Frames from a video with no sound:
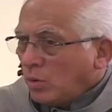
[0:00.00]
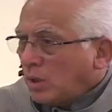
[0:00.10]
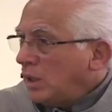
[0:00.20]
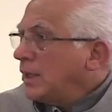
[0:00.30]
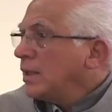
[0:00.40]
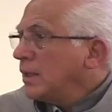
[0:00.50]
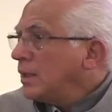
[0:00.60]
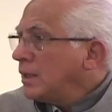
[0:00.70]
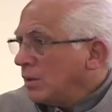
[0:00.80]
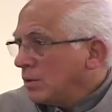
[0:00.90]
o que la
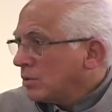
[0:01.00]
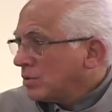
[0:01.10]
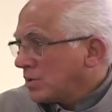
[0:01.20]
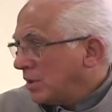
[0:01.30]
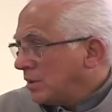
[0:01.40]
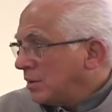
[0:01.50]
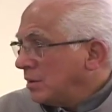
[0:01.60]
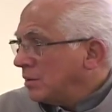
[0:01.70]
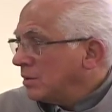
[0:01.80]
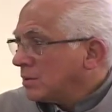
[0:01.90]
dé en otros
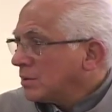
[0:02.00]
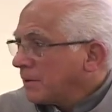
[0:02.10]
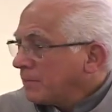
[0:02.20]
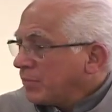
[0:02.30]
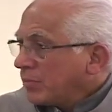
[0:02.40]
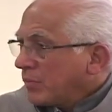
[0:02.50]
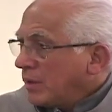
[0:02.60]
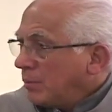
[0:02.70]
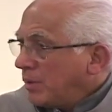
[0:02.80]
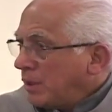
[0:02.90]
sentidos.
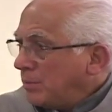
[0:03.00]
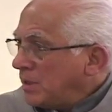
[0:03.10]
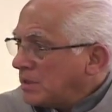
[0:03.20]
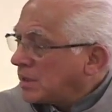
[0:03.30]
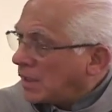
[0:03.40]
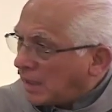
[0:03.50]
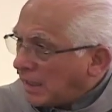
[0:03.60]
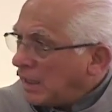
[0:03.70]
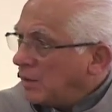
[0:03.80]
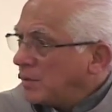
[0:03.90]
Para mí es
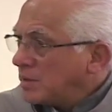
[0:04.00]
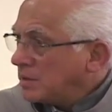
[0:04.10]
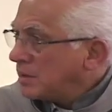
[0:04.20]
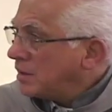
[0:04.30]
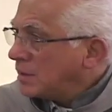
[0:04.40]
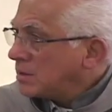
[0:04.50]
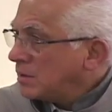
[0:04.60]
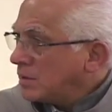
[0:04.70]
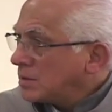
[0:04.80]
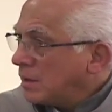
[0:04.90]
clave este
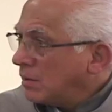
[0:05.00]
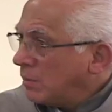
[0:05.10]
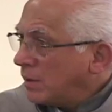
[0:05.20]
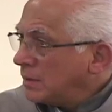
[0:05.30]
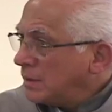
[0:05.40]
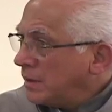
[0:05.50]
texto de San Juan